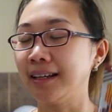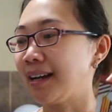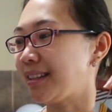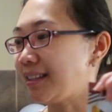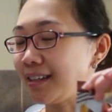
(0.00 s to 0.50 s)

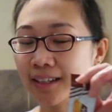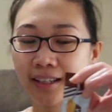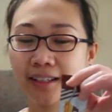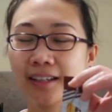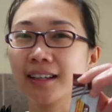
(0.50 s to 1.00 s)
I think,
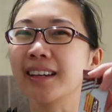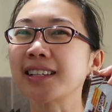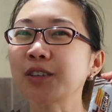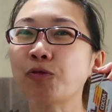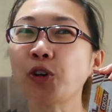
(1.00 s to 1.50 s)

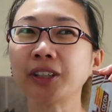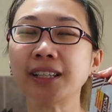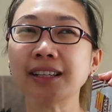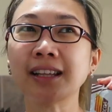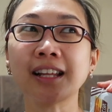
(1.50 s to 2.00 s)
kasi
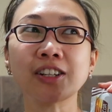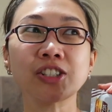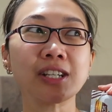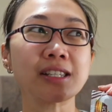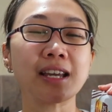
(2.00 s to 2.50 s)
14 lang
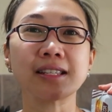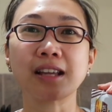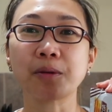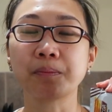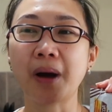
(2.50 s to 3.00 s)
siya sa
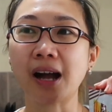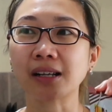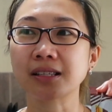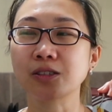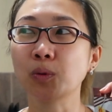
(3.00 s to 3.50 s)
isang
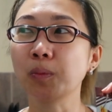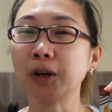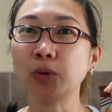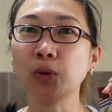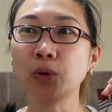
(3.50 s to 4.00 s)
box. So,
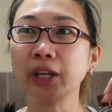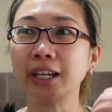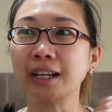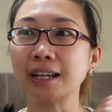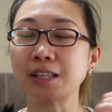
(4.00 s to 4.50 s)

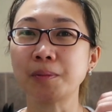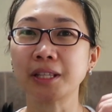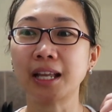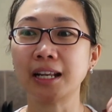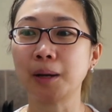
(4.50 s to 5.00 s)
balulugi ka
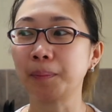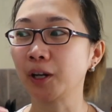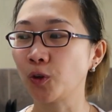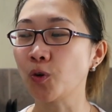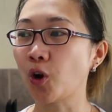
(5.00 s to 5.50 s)
samantala
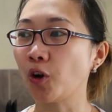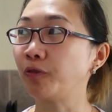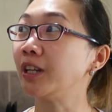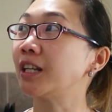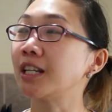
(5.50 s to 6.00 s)
pag yung
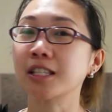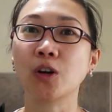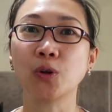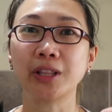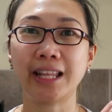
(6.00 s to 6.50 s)
coffee na nasa
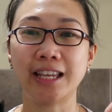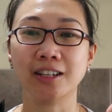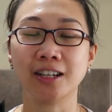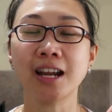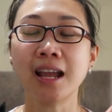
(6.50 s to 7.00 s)

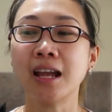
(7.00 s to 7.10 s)
container.